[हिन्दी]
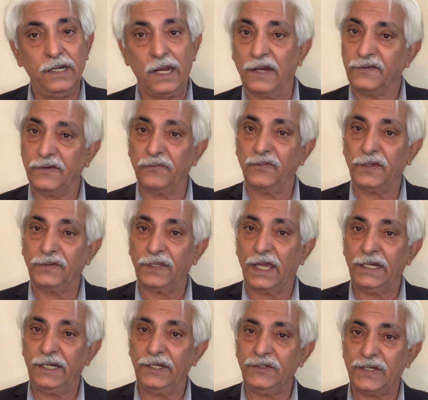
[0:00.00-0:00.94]
आसिफ
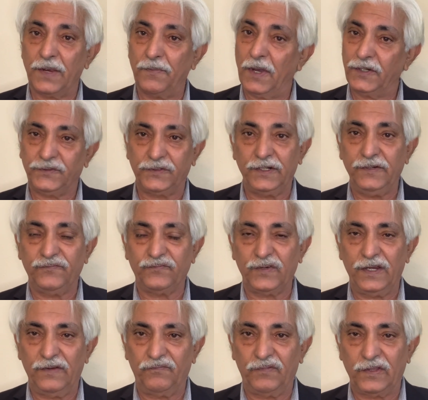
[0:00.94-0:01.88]
जरदारी शहबाज शरीफ
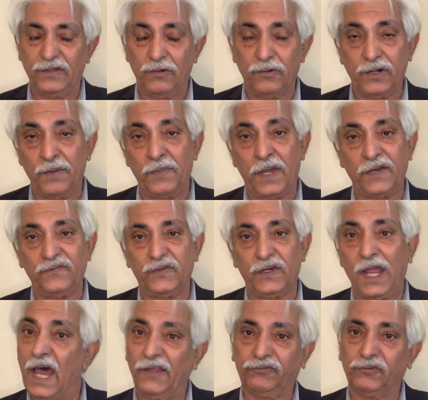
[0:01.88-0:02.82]
से फजलरहमान से
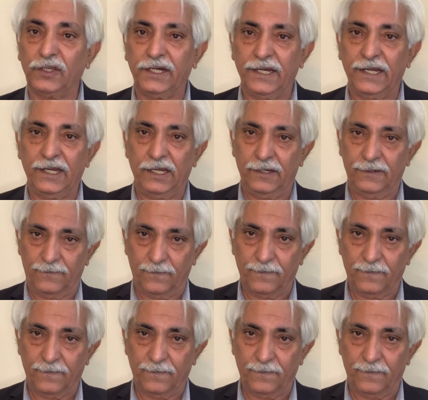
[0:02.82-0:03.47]
हाथ करेंगे